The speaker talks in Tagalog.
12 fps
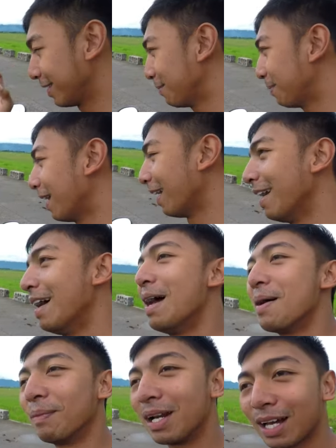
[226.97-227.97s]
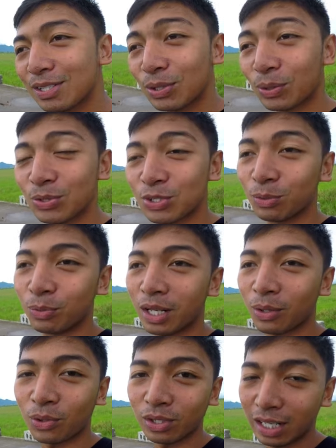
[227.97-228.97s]
hindi pala, malakas yung konsumo ng
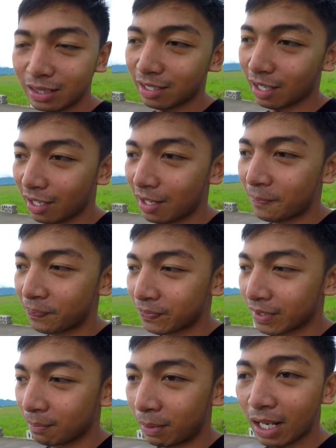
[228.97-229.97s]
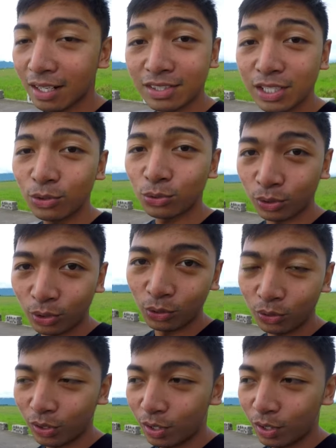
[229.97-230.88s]
kuryente, malakas din yung tunog.